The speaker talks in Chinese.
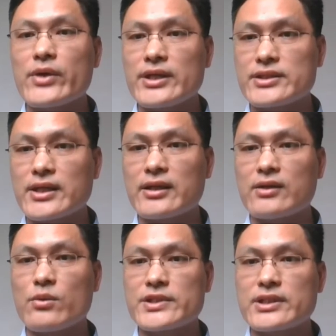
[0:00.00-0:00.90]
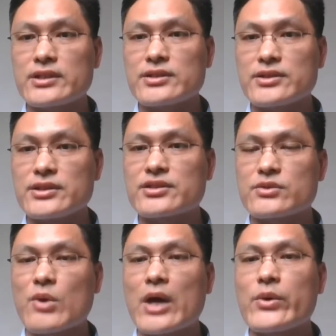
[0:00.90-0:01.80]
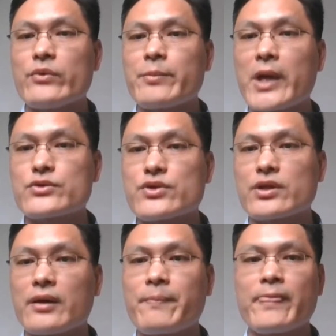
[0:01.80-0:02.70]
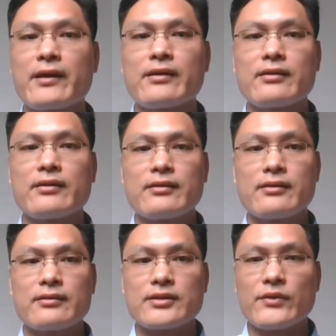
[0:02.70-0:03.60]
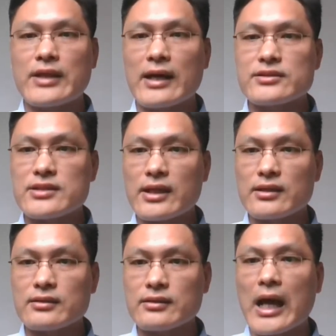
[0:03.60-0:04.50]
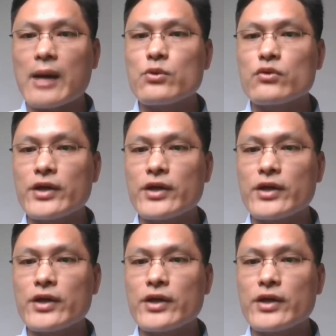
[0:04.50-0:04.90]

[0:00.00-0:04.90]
如果听从建议呢，那么我对自己身体该怎么办的选择就越来越